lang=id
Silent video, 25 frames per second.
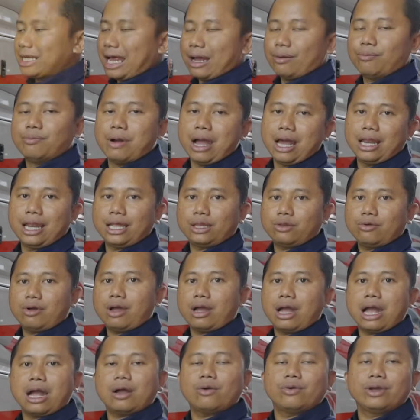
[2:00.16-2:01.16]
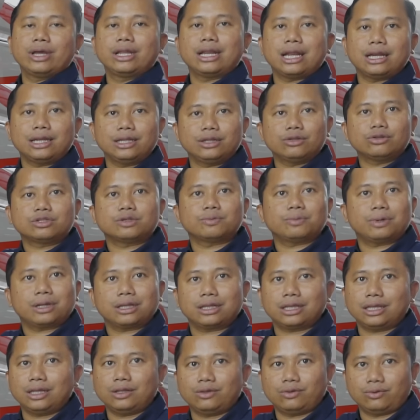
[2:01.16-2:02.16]
nambah lah itu yang aku heran itu
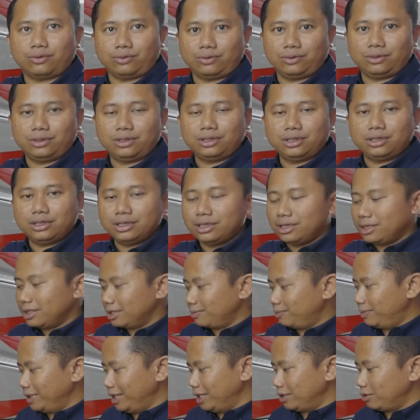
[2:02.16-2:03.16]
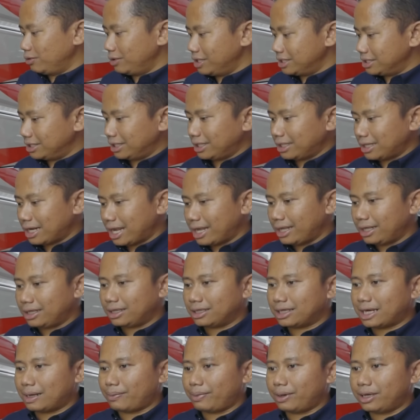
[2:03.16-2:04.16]
seperti itu begitu listrik naik
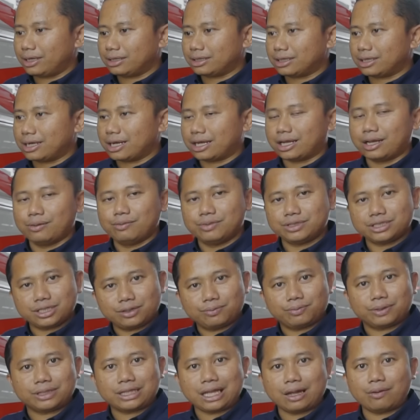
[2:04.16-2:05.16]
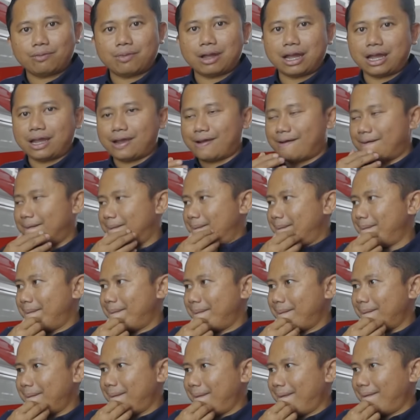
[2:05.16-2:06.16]
kenapa tenaga mesin bertambah
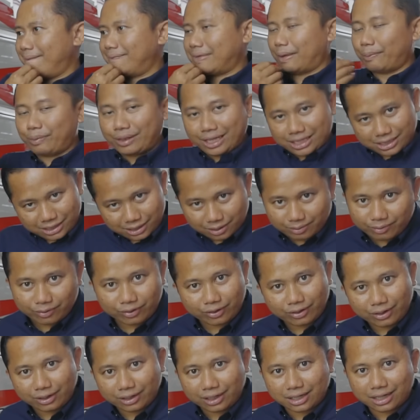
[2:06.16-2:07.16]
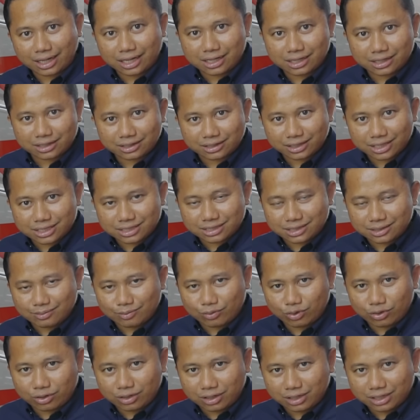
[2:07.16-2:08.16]
tapi testimoni
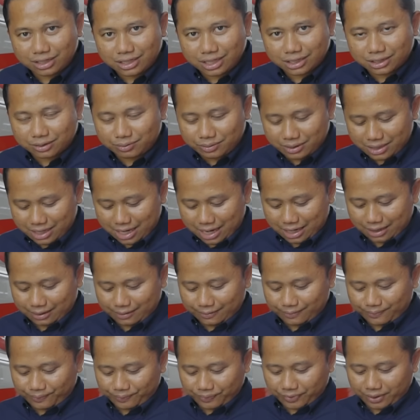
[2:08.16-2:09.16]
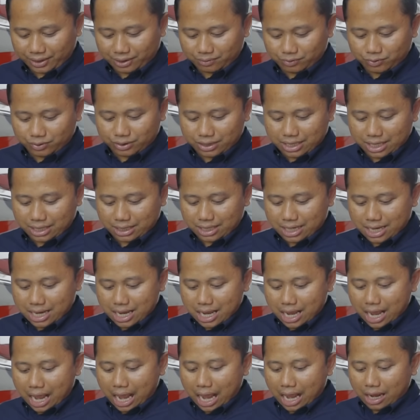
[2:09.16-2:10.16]
testimoninya demikian kemudian
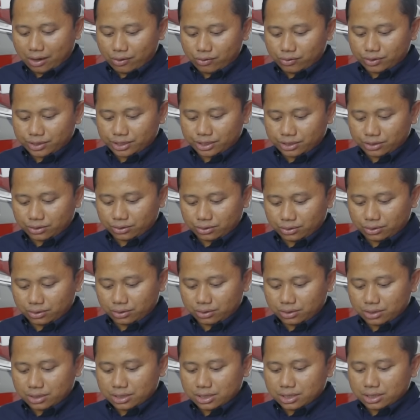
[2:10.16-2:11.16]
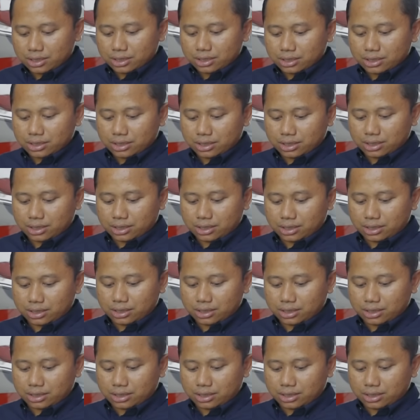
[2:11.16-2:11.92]
audio e,